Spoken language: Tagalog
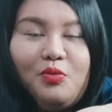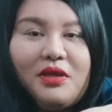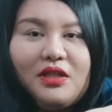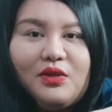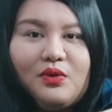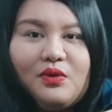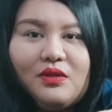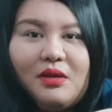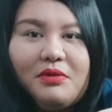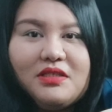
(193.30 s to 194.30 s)
dumikit
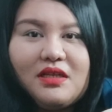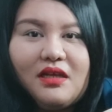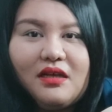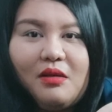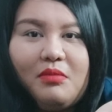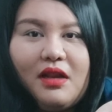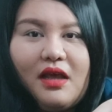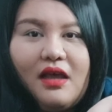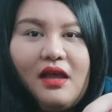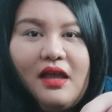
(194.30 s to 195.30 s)
yung laman sa
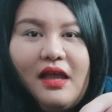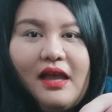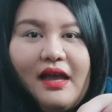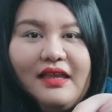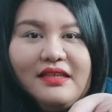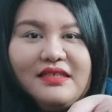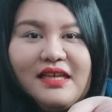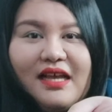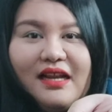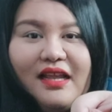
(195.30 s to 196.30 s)
kabila ayan
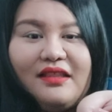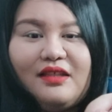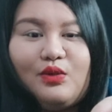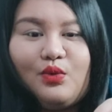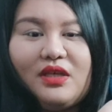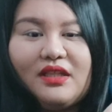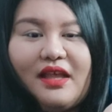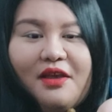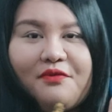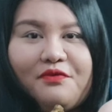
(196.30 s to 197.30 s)
siya, ready to eat
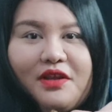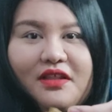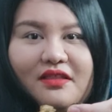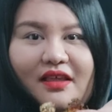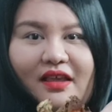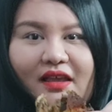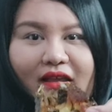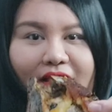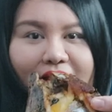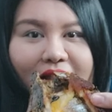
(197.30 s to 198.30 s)

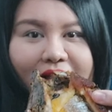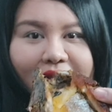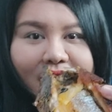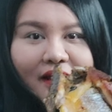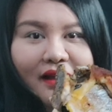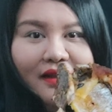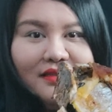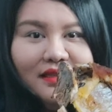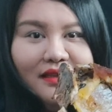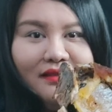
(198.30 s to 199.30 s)
everything.
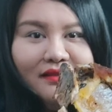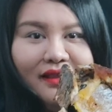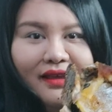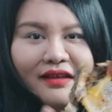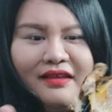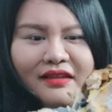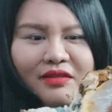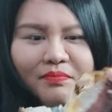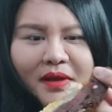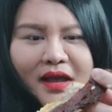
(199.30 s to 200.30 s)
As in, te, ang
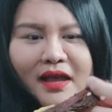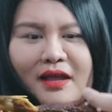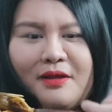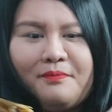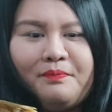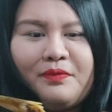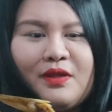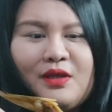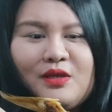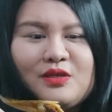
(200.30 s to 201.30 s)
init pa.
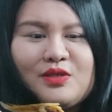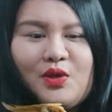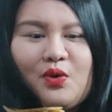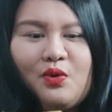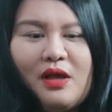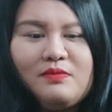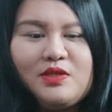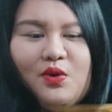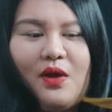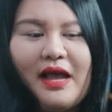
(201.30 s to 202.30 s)
So, I'm
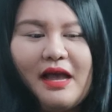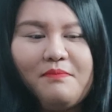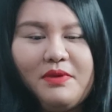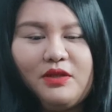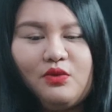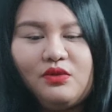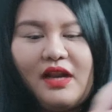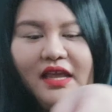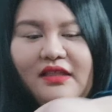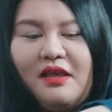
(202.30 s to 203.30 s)
so happy to
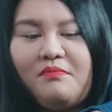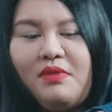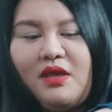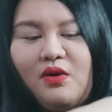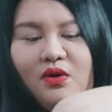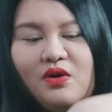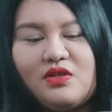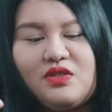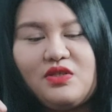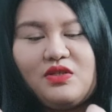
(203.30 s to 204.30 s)
try them
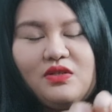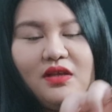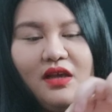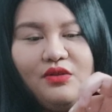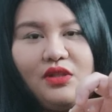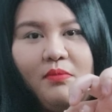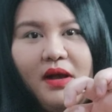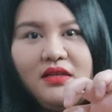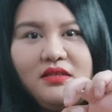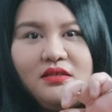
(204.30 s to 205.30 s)
because, ayun
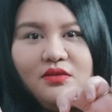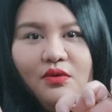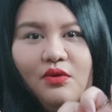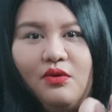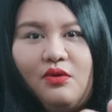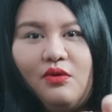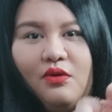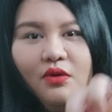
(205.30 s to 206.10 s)
tabasis, oh.